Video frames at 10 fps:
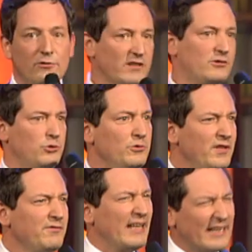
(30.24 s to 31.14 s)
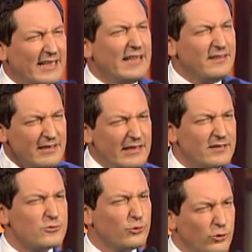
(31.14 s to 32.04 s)
Und was tun wir? Wir erklären Dinge
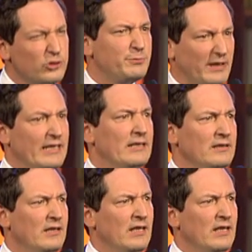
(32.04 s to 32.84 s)
zu Glücksbringern,